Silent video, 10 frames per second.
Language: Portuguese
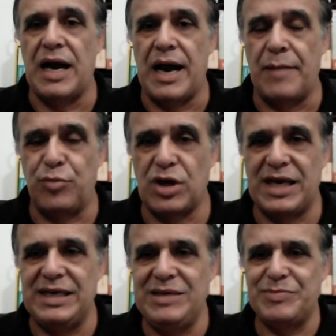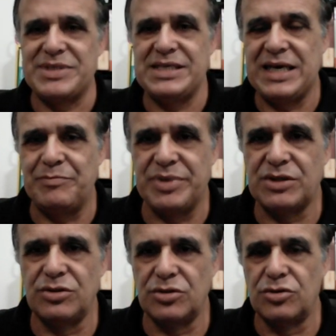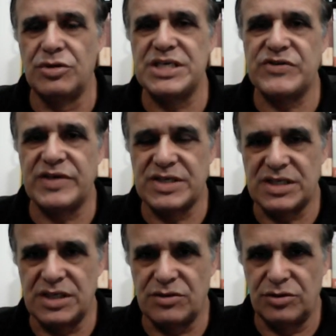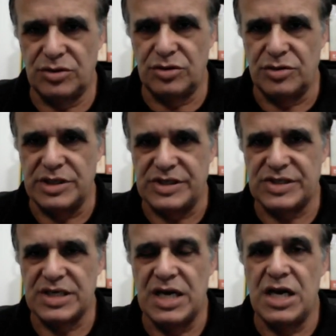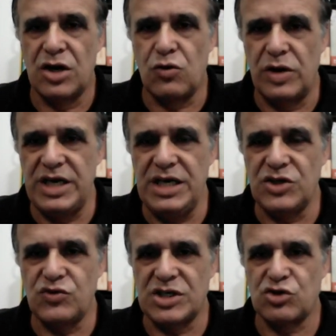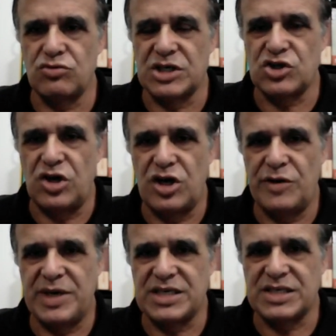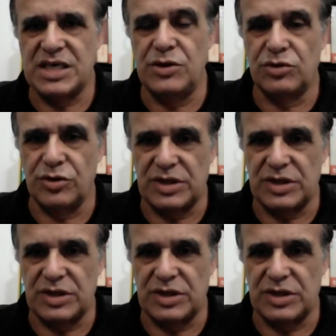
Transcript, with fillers: Apocalipse capítulo 2, versículo 2. Conheço as tuas obras e o teu